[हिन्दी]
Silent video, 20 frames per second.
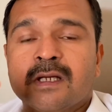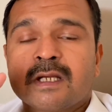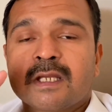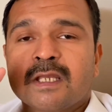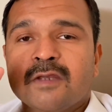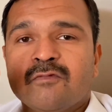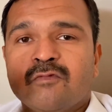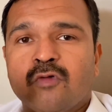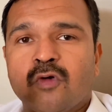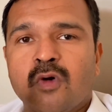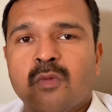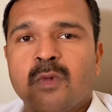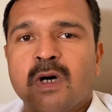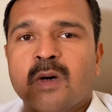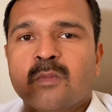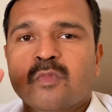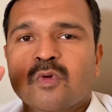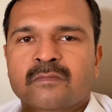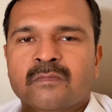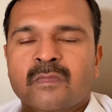कि फॉर्म
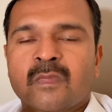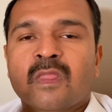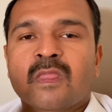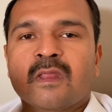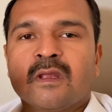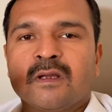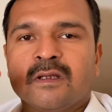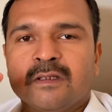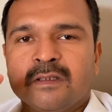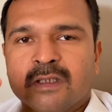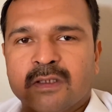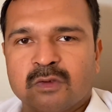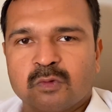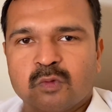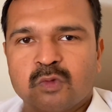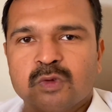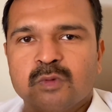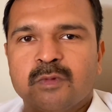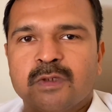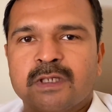आप या तो
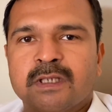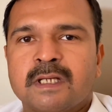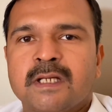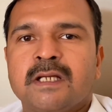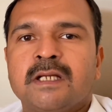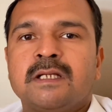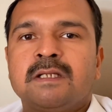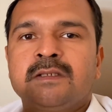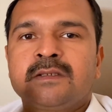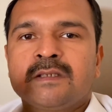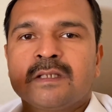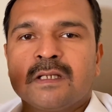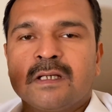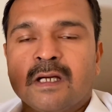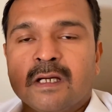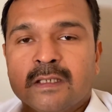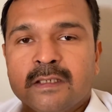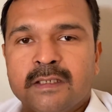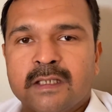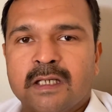खुद भरना है
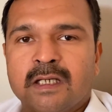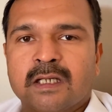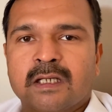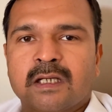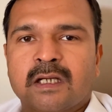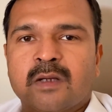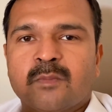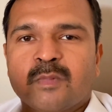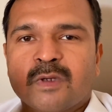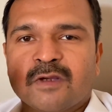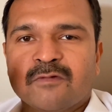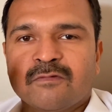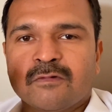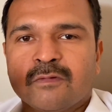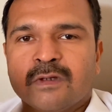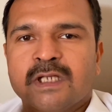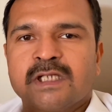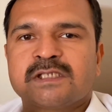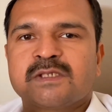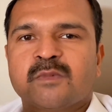या अगर आप कैफ़े
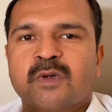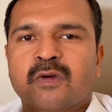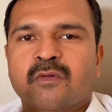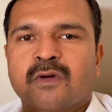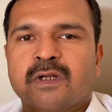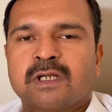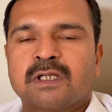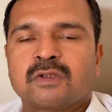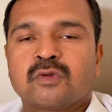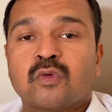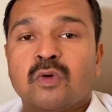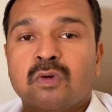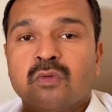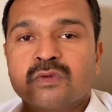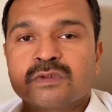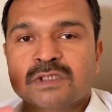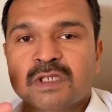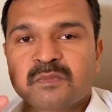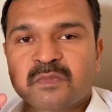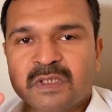वाले से भरवा रहे हैं तो
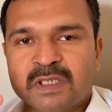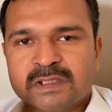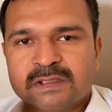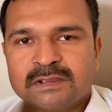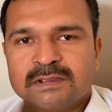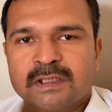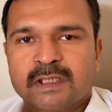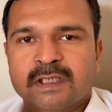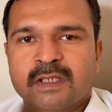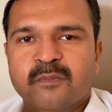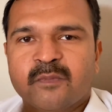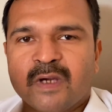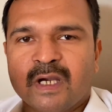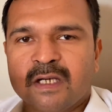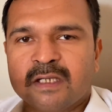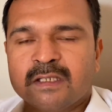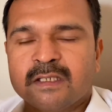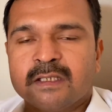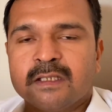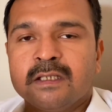उसके पास जाके
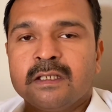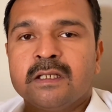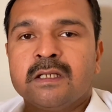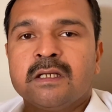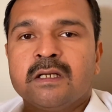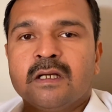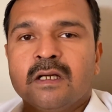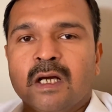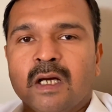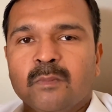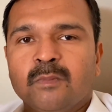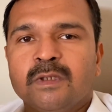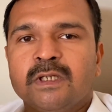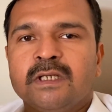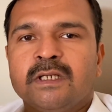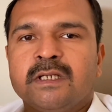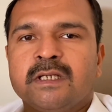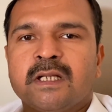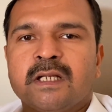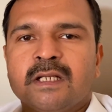बैठ के अपनी
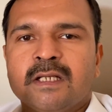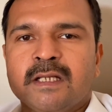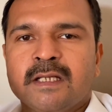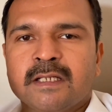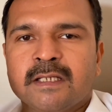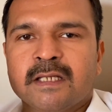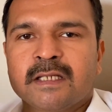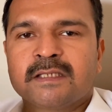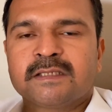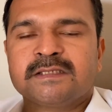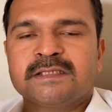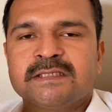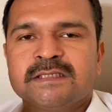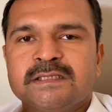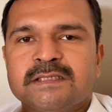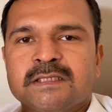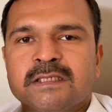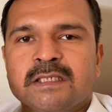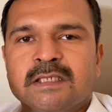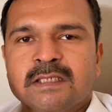डिटेल एक एक
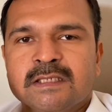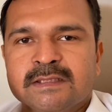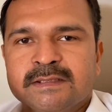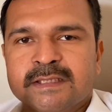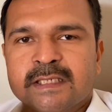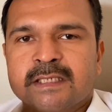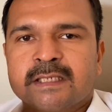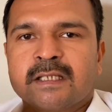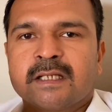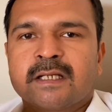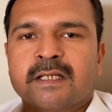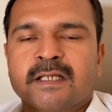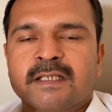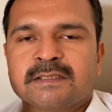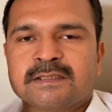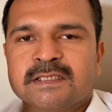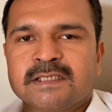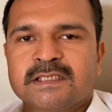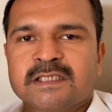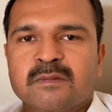चीज़ चेक करके
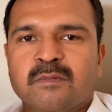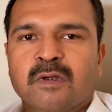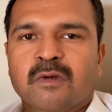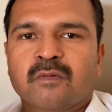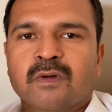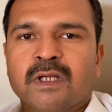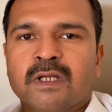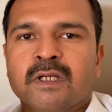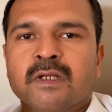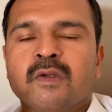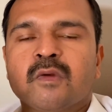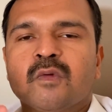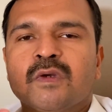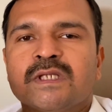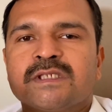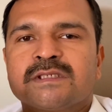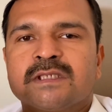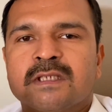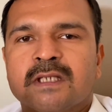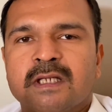अच्छे से भरवाएं
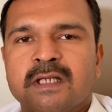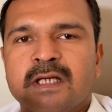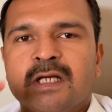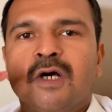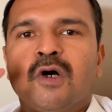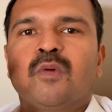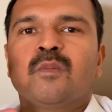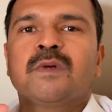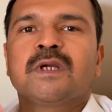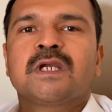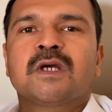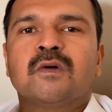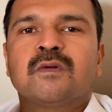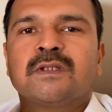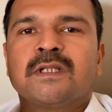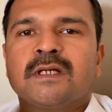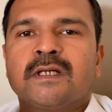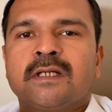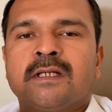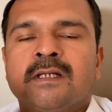क्योंकि जनरली गाँव में क्या
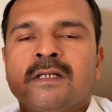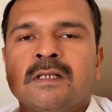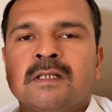होता है